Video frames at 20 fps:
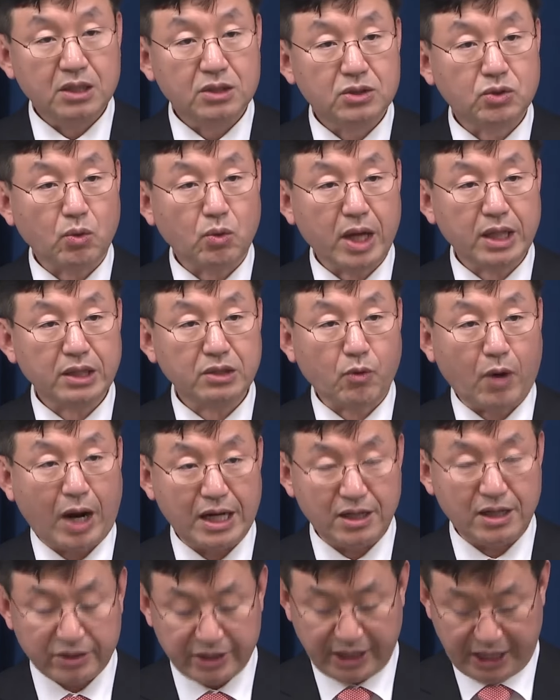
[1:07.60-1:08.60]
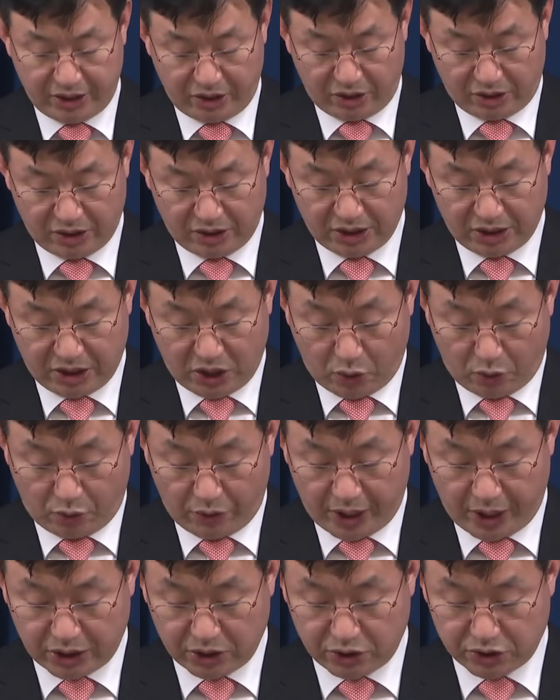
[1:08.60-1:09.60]
또한 관련하여
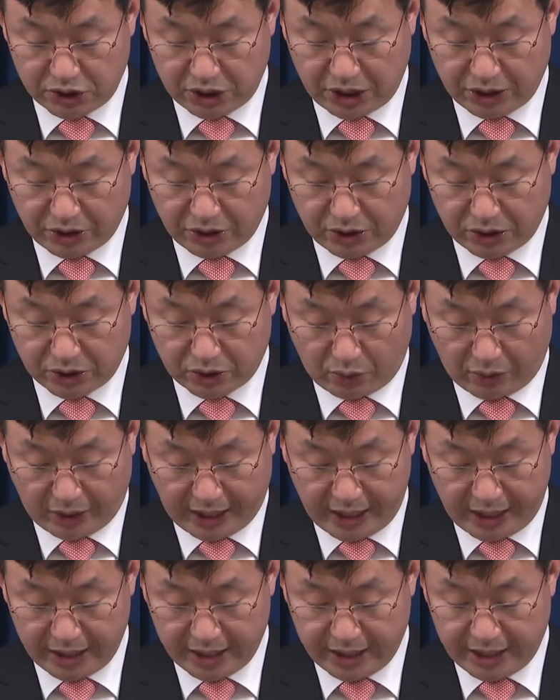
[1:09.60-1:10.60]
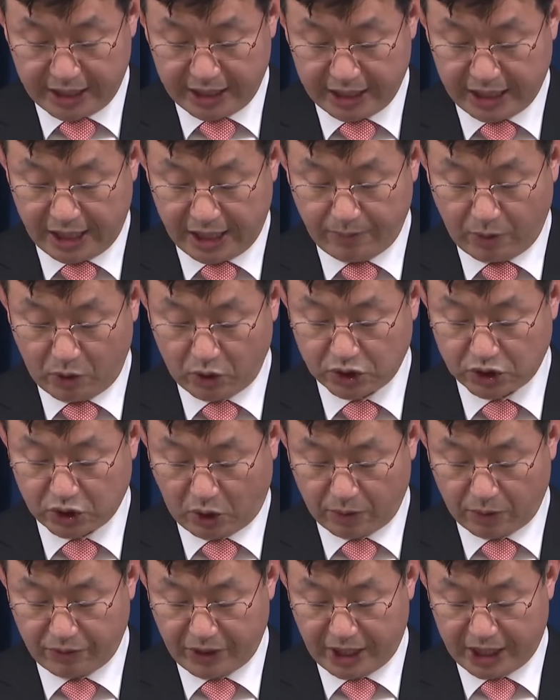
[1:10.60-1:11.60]
외교 채널을 통해 일본
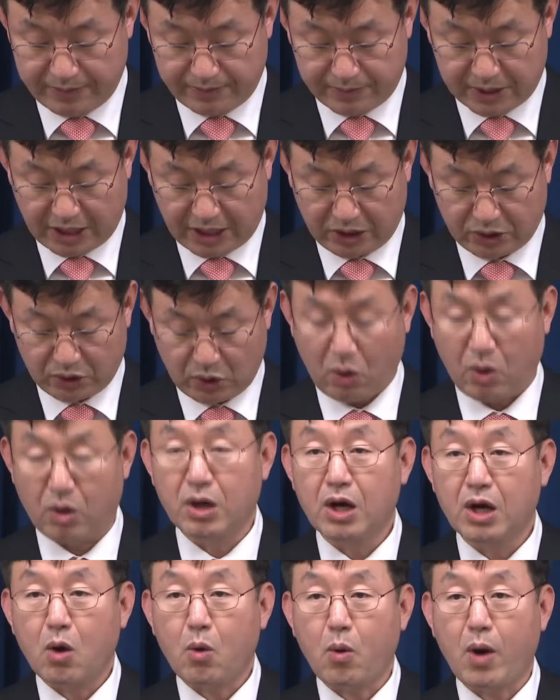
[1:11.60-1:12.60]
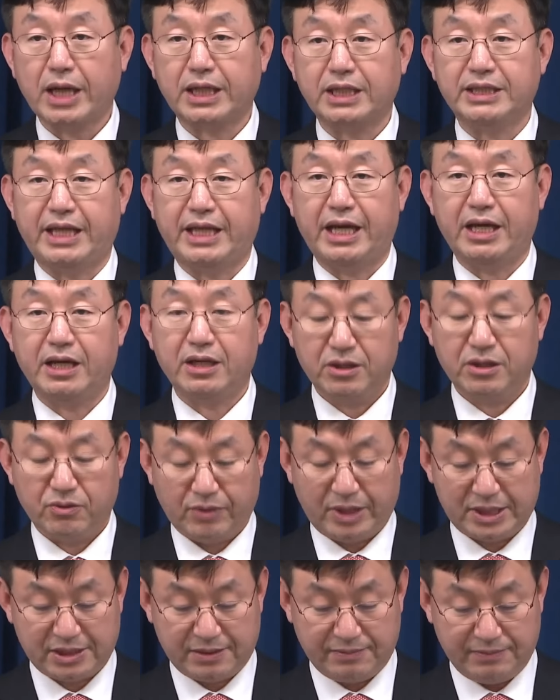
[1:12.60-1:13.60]
정부의 입장도 확인해
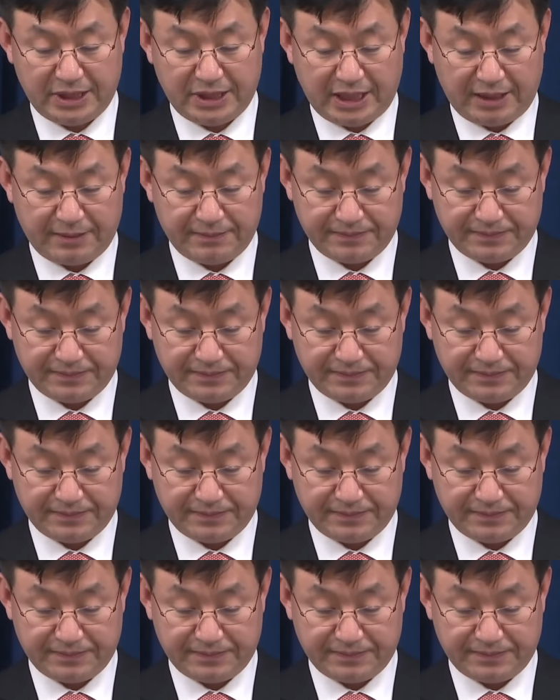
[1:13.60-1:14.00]
왔습니다.